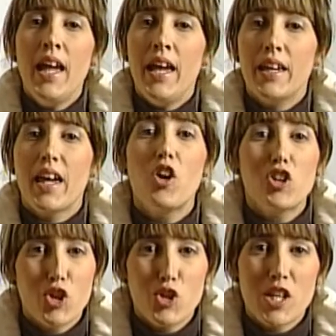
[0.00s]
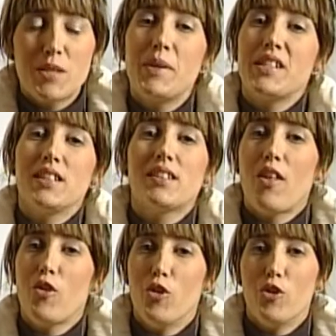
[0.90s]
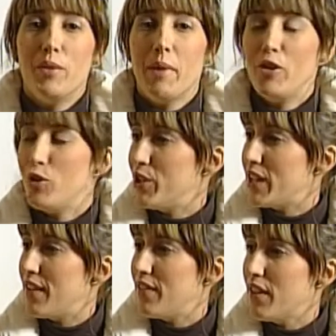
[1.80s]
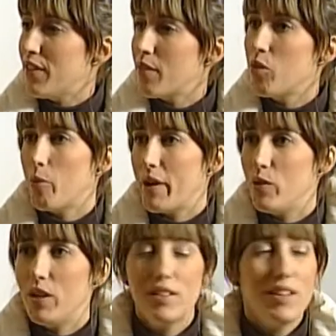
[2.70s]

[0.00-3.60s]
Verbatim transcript: Eh, ¿Qué corto nos has presentado hoy, Manolo Hernández? No, Manuel.